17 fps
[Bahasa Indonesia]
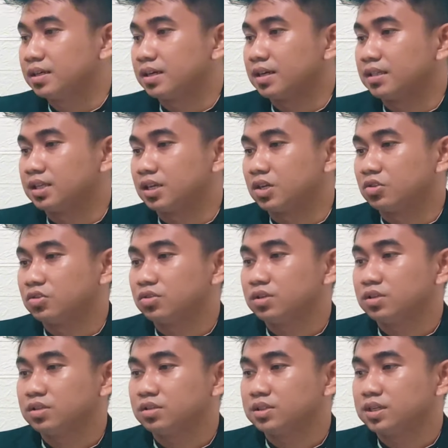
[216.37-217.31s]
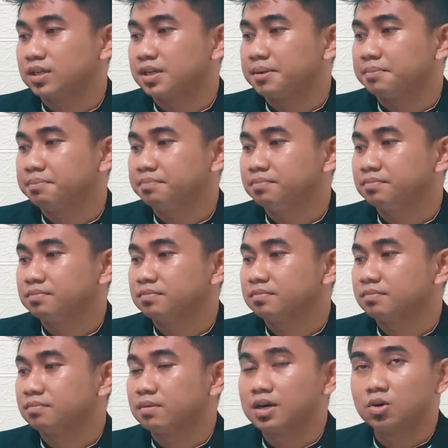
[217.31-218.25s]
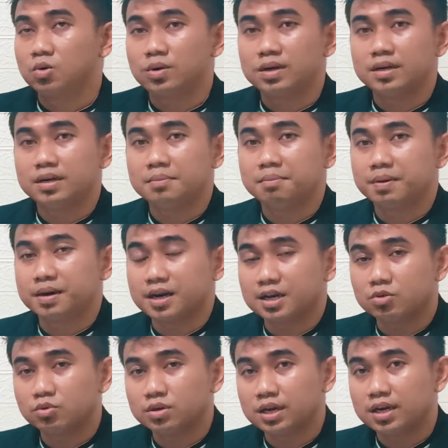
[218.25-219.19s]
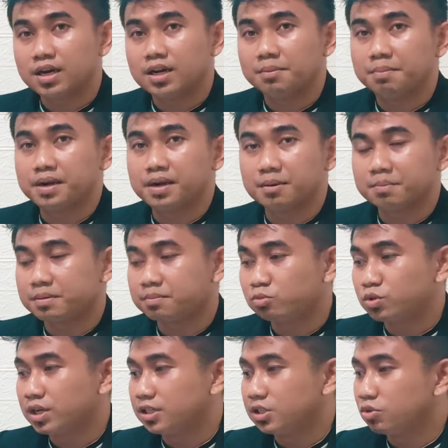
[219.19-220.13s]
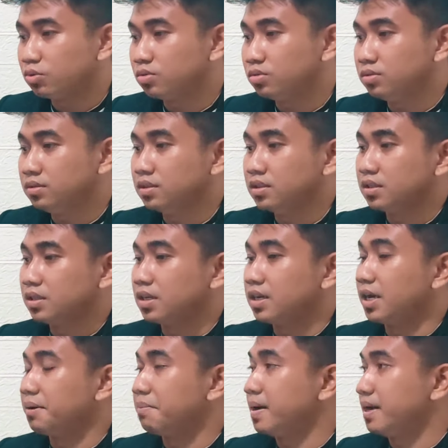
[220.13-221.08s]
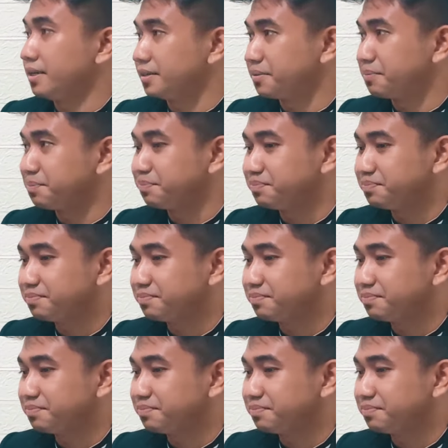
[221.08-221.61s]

kata Rasulullah SAW bahwa perlakukanlah para pemuda itu dengan baik